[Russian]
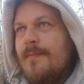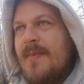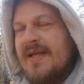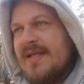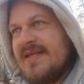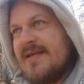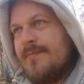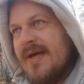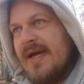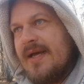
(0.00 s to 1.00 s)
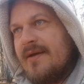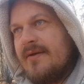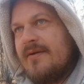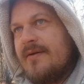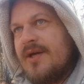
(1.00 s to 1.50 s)
мы для себя
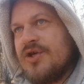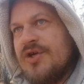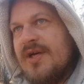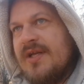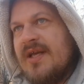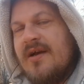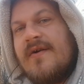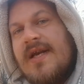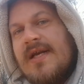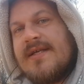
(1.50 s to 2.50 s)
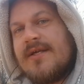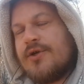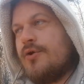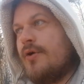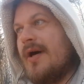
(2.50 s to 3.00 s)
решили, договорились,
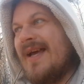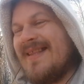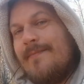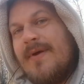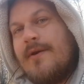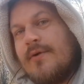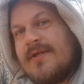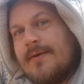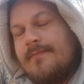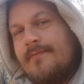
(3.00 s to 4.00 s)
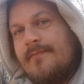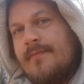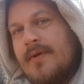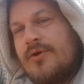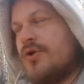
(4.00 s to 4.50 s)
что это береза,
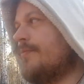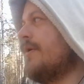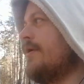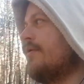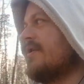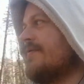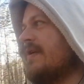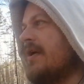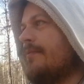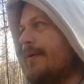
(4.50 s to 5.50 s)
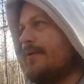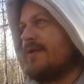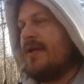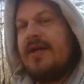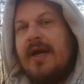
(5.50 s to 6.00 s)
чтобы ее называть как
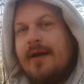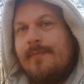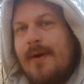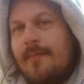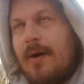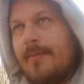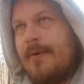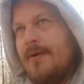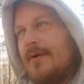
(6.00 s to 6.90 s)
береза, а не как Баобаб.